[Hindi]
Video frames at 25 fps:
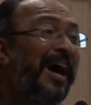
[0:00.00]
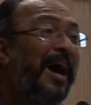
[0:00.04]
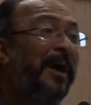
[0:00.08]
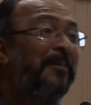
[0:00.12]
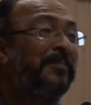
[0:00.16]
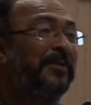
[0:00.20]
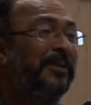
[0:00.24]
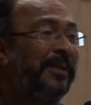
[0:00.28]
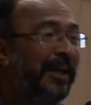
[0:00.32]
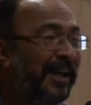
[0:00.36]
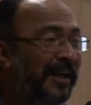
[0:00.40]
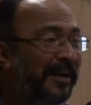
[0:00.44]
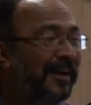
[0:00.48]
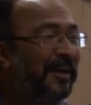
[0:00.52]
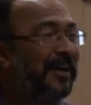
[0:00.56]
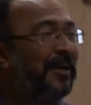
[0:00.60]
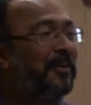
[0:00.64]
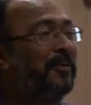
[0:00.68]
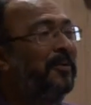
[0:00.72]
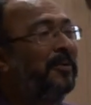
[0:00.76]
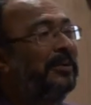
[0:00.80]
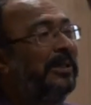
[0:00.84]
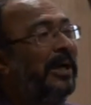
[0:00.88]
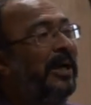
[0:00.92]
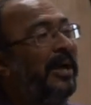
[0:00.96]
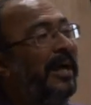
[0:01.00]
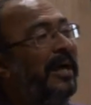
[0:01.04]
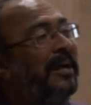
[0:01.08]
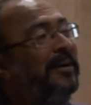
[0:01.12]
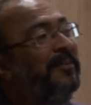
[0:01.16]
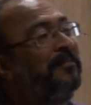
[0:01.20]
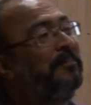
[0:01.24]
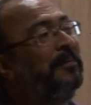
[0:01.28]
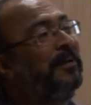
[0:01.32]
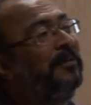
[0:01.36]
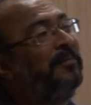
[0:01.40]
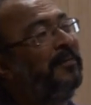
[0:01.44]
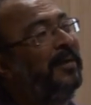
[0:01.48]
अब ये अगर होता
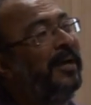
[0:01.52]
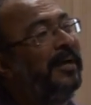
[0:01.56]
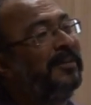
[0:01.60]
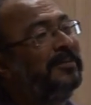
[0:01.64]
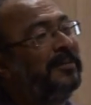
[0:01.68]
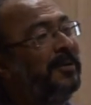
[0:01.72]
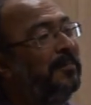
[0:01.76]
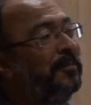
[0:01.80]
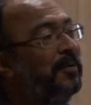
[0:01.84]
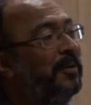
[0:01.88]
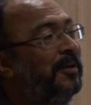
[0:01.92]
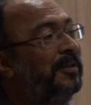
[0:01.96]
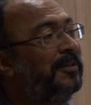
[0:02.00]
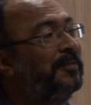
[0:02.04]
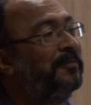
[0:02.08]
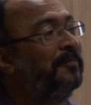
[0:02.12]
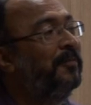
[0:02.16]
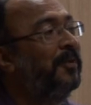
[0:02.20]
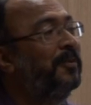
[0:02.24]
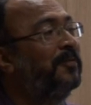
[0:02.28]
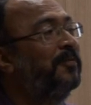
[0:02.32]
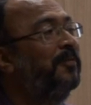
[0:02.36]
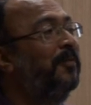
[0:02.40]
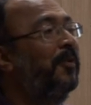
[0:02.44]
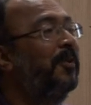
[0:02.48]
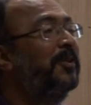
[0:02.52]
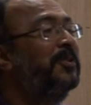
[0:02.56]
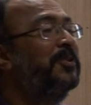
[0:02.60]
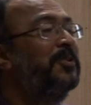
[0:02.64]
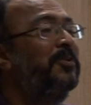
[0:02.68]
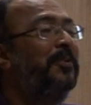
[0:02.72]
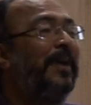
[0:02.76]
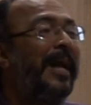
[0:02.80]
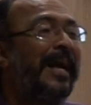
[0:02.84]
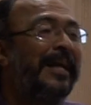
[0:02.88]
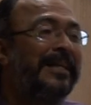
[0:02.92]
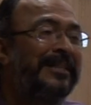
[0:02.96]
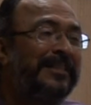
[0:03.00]
है पृथ्वीराज कपूर इज वॉज फोर्स
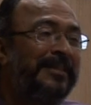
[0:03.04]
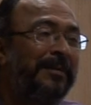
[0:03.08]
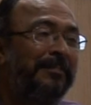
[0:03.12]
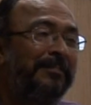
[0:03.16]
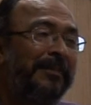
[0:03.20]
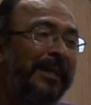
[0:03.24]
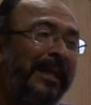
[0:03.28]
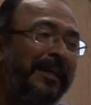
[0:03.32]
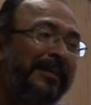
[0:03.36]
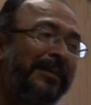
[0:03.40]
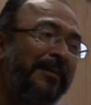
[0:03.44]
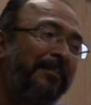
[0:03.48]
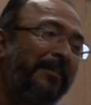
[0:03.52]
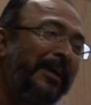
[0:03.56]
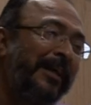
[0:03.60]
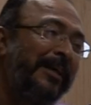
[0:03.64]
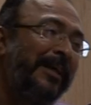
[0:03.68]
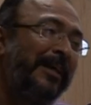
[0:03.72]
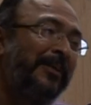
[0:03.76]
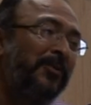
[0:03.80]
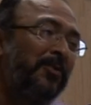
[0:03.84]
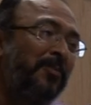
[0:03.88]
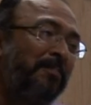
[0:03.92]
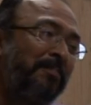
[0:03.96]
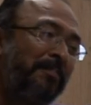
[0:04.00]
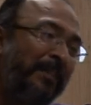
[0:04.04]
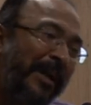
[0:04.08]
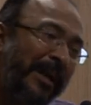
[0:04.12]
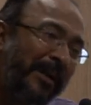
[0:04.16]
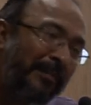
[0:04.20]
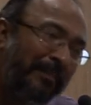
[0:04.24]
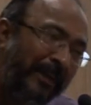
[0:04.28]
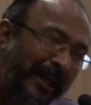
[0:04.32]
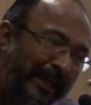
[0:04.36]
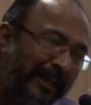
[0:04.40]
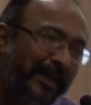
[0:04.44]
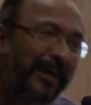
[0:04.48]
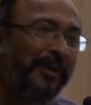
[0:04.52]
टू एक्सेप्ट दैट कि बेटा तुम मेरा
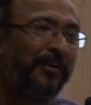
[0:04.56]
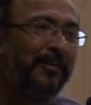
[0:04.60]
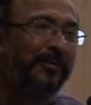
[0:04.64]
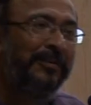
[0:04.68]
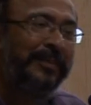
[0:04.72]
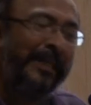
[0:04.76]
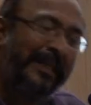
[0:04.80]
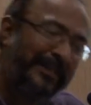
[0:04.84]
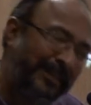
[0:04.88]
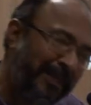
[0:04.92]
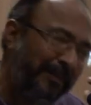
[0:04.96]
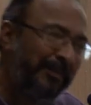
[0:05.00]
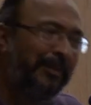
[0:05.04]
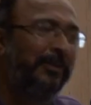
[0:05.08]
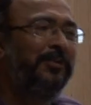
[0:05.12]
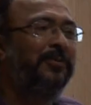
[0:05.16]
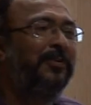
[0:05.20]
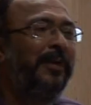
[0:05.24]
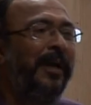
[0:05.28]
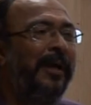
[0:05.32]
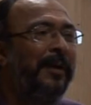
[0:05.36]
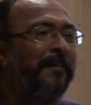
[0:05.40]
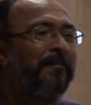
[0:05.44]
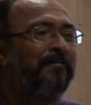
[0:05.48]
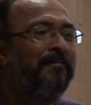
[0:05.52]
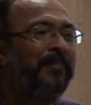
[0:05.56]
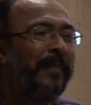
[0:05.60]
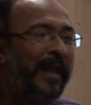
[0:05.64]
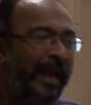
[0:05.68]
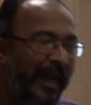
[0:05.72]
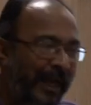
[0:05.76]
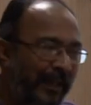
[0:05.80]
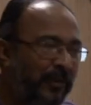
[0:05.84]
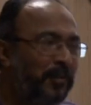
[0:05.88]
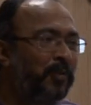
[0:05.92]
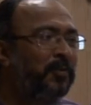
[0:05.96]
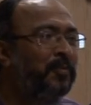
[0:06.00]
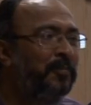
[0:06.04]
बेटा हो जैसे भी तू है
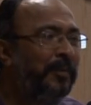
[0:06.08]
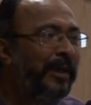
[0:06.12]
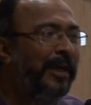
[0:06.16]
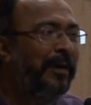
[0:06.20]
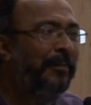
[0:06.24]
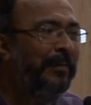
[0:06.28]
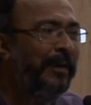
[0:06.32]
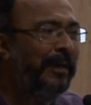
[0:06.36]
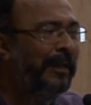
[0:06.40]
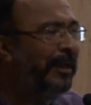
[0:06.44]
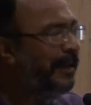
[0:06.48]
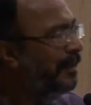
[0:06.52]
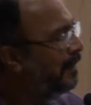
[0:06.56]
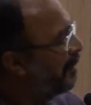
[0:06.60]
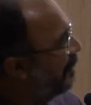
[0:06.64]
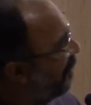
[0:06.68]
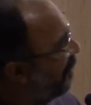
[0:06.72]
है तो तू मेरा बेटा